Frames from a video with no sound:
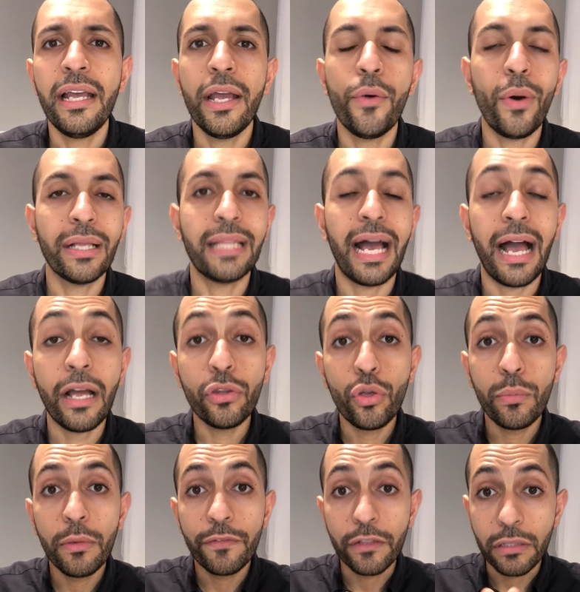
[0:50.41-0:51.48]
اوعى
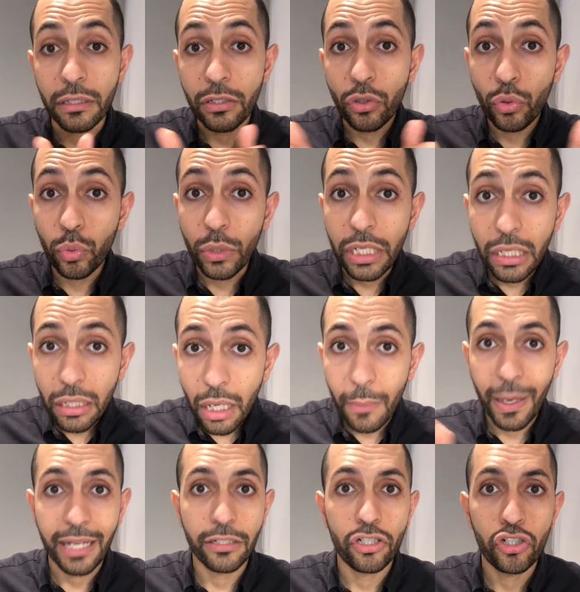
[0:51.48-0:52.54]
تقعدهم لفترات طويله
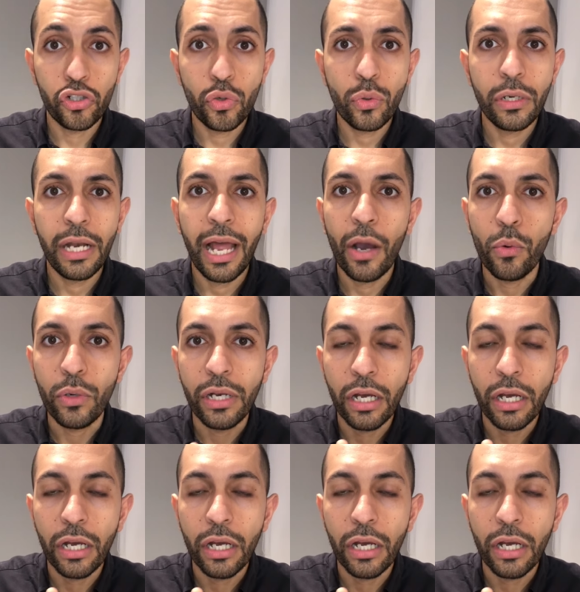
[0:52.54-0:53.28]
بعد الشغل او